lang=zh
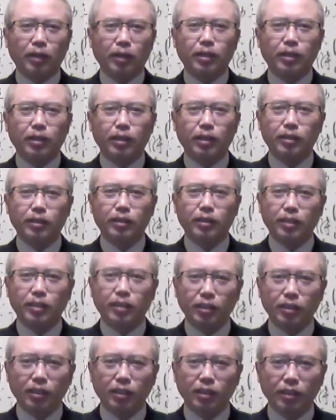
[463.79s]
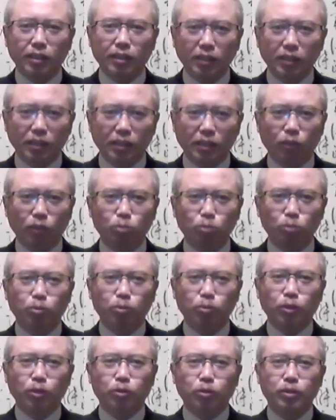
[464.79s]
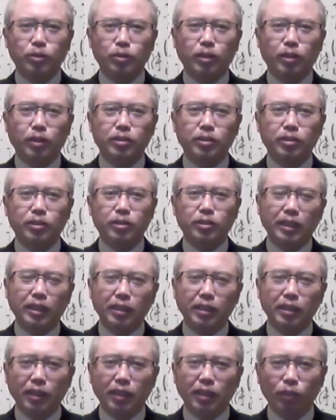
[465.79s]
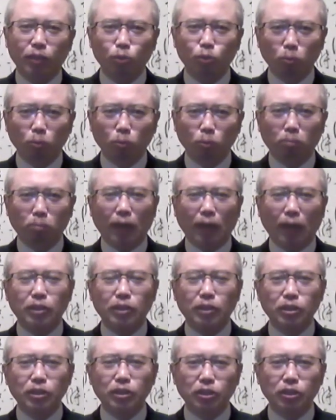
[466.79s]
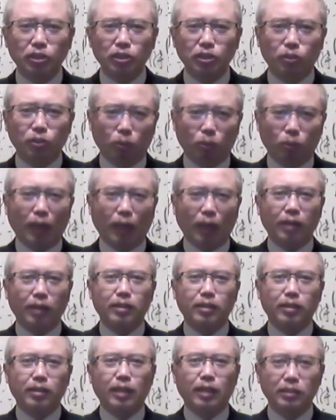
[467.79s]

呃，一个一个意向书，说是要建立一个中巴经济走廊啊，